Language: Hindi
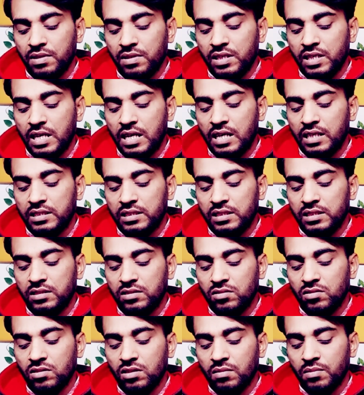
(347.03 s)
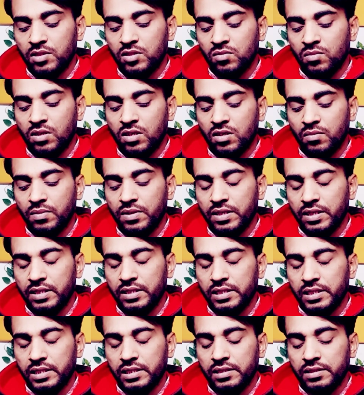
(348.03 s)
गैलेक्सी स्टोर एक बार दोबारा ओपन
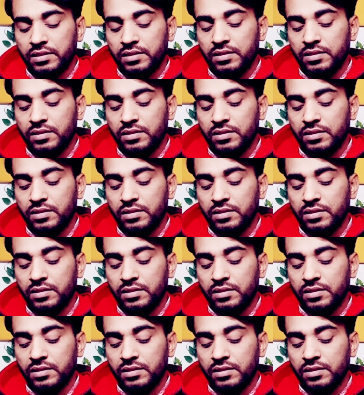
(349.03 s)
करते हैं